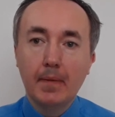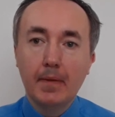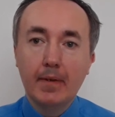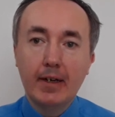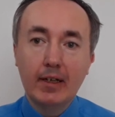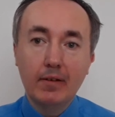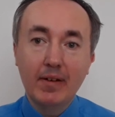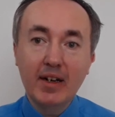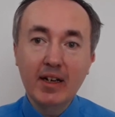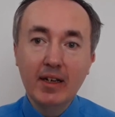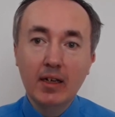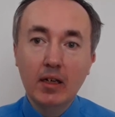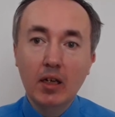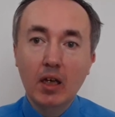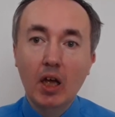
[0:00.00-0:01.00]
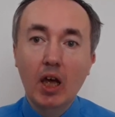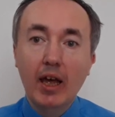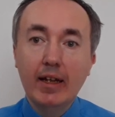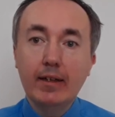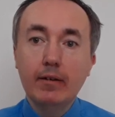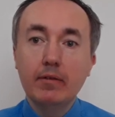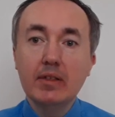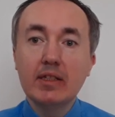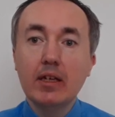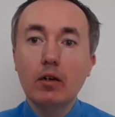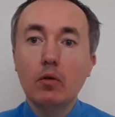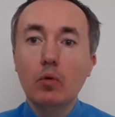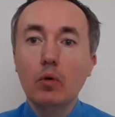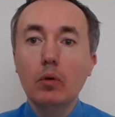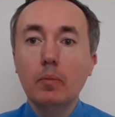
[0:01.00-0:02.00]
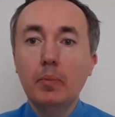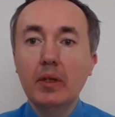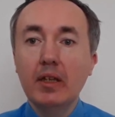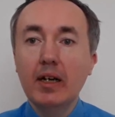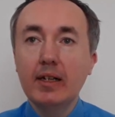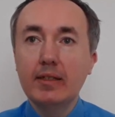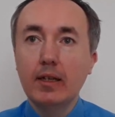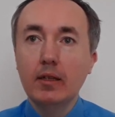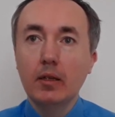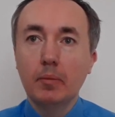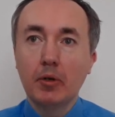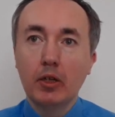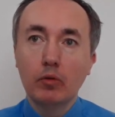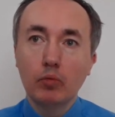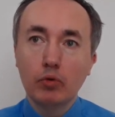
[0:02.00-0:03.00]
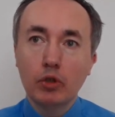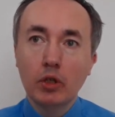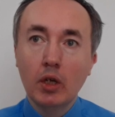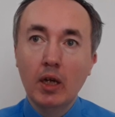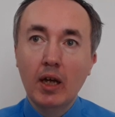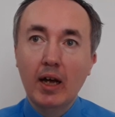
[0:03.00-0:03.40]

Халва – это высокопитательный продукт.